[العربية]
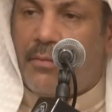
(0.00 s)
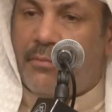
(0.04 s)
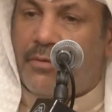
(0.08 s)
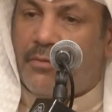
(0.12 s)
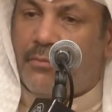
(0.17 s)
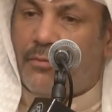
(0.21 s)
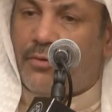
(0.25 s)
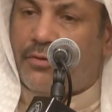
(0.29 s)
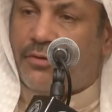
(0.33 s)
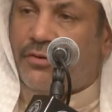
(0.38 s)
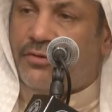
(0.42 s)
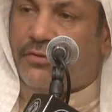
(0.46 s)

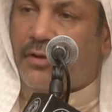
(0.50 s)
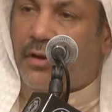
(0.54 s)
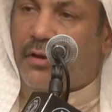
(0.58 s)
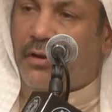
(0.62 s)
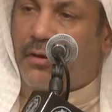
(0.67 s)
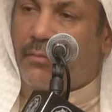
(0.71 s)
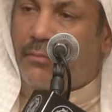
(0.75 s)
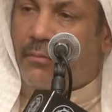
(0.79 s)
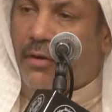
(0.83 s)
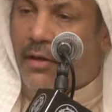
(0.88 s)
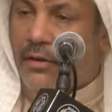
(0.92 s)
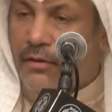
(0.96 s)
يمر
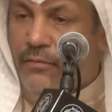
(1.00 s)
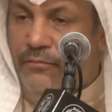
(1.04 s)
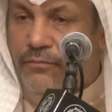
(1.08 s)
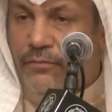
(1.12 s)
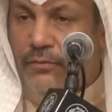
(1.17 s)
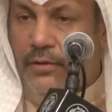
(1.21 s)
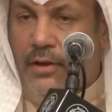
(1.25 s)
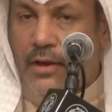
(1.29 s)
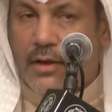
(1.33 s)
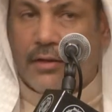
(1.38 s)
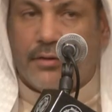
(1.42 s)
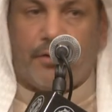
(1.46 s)
يسلم على
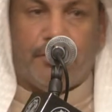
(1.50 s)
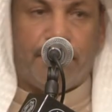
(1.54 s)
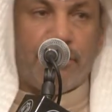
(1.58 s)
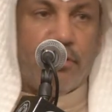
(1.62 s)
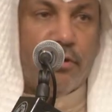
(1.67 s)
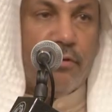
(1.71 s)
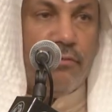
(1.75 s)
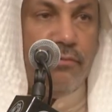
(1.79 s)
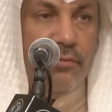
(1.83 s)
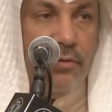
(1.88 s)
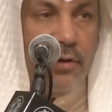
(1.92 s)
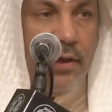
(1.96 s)
فلان
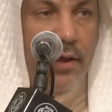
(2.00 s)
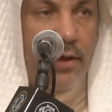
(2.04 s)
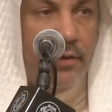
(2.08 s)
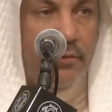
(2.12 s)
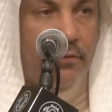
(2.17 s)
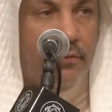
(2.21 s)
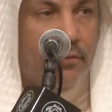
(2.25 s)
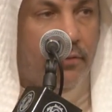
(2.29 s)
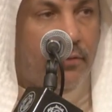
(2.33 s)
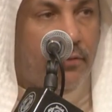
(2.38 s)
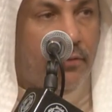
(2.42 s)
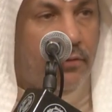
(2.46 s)
يترك فلان
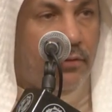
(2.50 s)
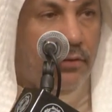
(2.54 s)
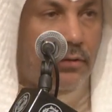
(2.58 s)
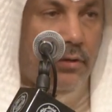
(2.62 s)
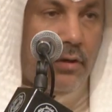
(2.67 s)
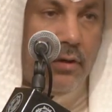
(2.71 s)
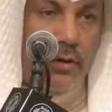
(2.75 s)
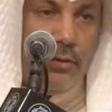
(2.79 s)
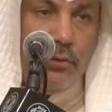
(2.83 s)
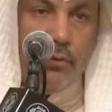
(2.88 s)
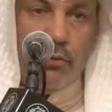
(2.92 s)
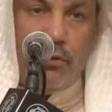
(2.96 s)

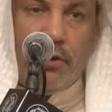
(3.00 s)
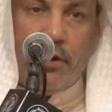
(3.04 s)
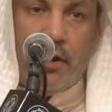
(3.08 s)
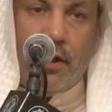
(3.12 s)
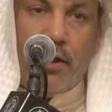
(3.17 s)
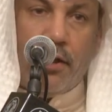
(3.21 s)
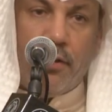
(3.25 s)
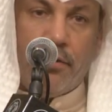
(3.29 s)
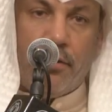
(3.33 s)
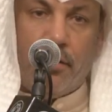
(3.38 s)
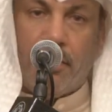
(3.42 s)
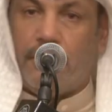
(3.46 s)
يروح
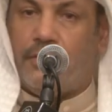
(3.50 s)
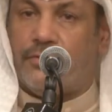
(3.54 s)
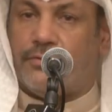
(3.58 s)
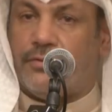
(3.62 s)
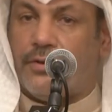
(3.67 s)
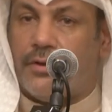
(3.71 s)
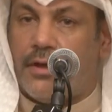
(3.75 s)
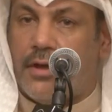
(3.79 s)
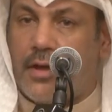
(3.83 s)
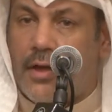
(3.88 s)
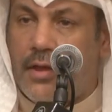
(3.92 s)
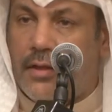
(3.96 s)
هذا
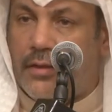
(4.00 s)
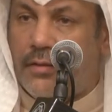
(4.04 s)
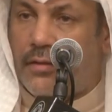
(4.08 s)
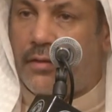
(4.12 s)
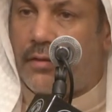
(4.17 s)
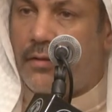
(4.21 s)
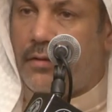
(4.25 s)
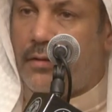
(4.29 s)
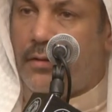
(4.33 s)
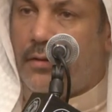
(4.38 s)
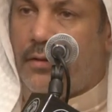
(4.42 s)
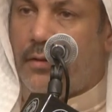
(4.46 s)
يترك هذا
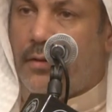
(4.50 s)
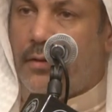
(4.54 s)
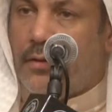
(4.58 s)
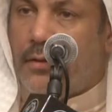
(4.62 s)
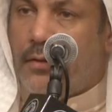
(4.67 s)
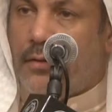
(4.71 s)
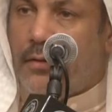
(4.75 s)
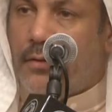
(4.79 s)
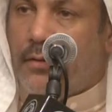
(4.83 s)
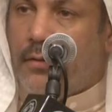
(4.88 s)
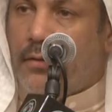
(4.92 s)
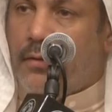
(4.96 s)

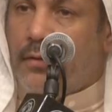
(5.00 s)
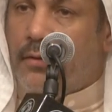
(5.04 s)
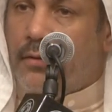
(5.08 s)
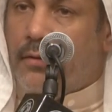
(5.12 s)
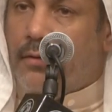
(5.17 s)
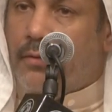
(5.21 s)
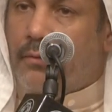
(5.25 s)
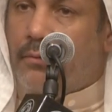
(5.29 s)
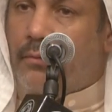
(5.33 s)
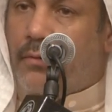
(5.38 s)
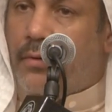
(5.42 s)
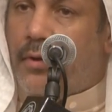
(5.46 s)

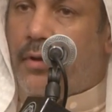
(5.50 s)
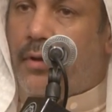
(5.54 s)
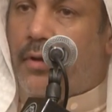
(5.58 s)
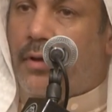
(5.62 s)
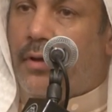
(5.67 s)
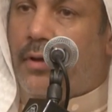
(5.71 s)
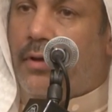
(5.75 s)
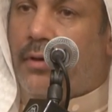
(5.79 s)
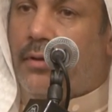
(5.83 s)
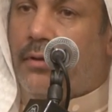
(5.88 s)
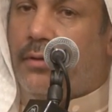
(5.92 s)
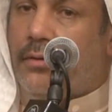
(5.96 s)

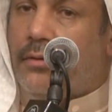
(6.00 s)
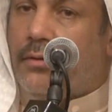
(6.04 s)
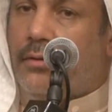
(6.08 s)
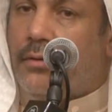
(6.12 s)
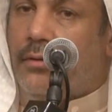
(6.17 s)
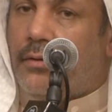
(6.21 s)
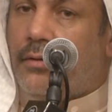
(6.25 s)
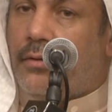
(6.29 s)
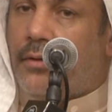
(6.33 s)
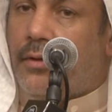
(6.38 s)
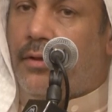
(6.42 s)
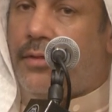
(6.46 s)

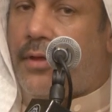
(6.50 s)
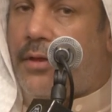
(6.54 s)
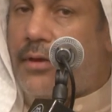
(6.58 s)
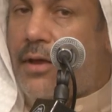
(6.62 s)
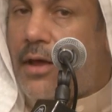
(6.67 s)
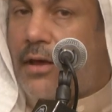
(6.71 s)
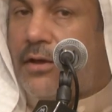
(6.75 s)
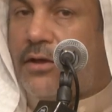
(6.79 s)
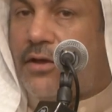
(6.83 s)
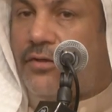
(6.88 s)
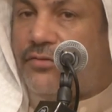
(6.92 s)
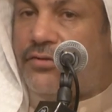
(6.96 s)
وإذا
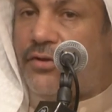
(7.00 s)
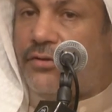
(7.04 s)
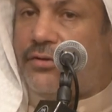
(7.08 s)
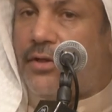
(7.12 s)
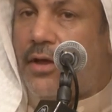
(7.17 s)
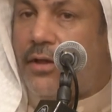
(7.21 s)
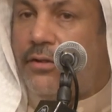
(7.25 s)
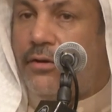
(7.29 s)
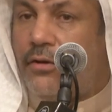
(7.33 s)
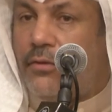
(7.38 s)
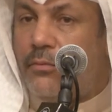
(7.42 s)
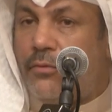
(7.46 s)
انعكست
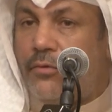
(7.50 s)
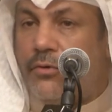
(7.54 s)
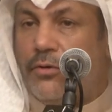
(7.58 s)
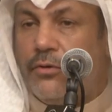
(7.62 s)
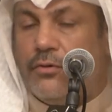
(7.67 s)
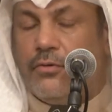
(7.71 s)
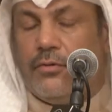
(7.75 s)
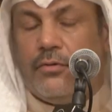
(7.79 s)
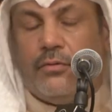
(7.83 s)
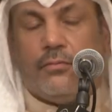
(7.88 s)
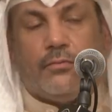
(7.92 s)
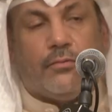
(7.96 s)
هذه الأمور
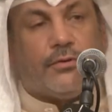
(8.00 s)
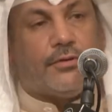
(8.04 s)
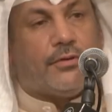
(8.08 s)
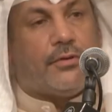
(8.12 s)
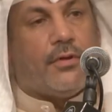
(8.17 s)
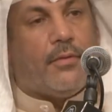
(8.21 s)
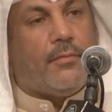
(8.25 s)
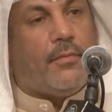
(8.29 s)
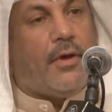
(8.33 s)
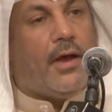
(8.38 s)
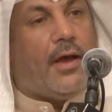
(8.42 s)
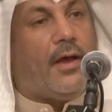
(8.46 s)
يكون
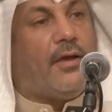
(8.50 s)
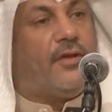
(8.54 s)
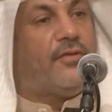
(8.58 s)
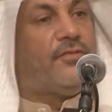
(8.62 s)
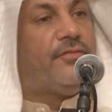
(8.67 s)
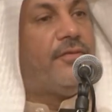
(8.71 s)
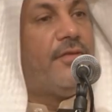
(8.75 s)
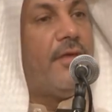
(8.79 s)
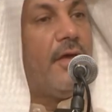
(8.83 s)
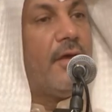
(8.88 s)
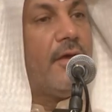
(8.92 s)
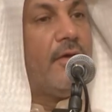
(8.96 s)
مجتمع
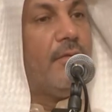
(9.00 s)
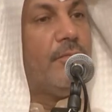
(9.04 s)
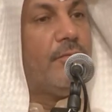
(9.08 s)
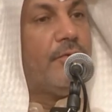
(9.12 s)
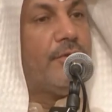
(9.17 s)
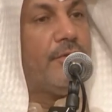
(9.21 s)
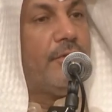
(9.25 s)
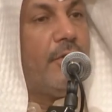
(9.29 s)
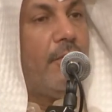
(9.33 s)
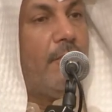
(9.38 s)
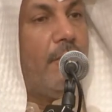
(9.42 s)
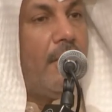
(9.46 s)
عكس ذاك
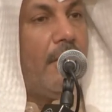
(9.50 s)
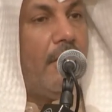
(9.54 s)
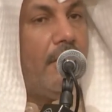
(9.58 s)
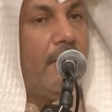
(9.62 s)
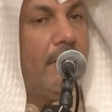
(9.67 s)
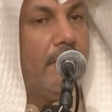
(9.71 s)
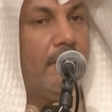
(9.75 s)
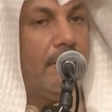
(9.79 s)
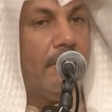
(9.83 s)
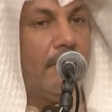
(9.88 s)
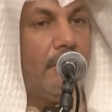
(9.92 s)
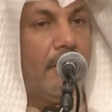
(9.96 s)
المجتمع
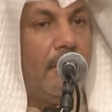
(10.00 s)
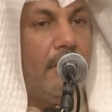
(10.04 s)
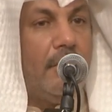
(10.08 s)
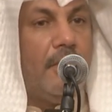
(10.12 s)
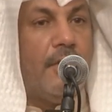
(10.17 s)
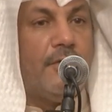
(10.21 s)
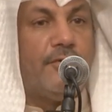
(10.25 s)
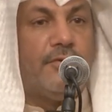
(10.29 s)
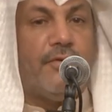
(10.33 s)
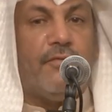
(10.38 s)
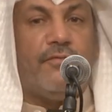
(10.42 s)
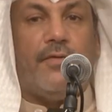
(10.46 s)

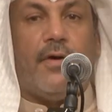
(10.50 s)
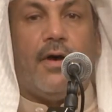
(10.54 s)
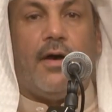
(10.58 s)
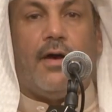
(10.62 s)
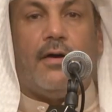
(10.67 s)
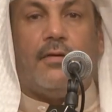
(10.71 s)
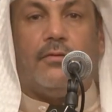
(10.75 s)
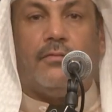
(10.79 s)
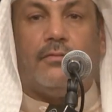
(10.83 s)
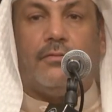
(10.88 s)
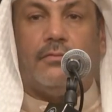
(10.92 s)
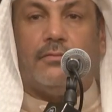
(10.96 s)
كله
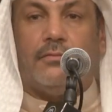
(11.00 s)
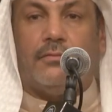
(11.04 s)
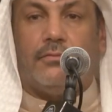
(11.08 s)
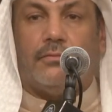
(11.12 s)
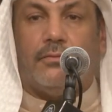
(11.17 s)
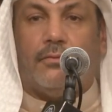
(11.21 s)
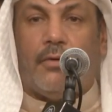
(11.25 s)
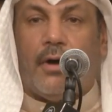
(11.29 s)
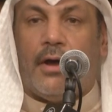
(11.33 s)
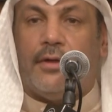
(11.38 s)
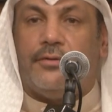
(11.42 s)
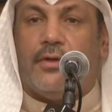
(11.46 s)
جفاء
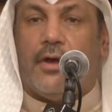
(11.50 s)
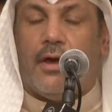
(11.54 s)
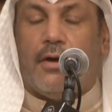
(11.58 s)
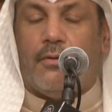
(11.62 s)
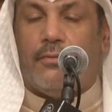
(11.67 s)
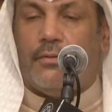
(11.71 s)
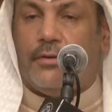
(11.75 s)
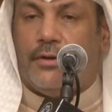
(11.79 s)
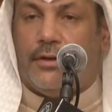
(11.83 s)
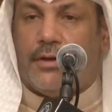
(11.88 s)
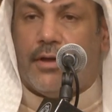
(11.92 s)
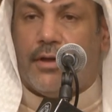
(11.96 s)
وعداء
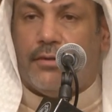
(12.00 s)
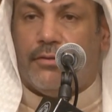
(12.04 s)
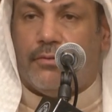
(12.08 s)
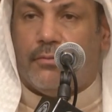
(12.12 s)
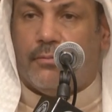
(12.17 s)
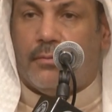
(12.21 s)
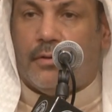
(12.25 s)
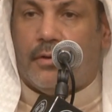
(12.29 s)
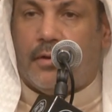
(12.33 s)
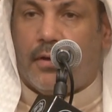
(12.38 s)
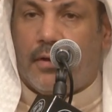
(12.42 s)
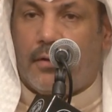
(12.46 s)
والعياذ
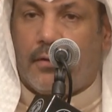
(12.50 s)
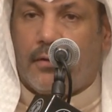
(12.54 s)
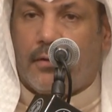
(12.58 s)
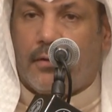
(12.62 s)
بالله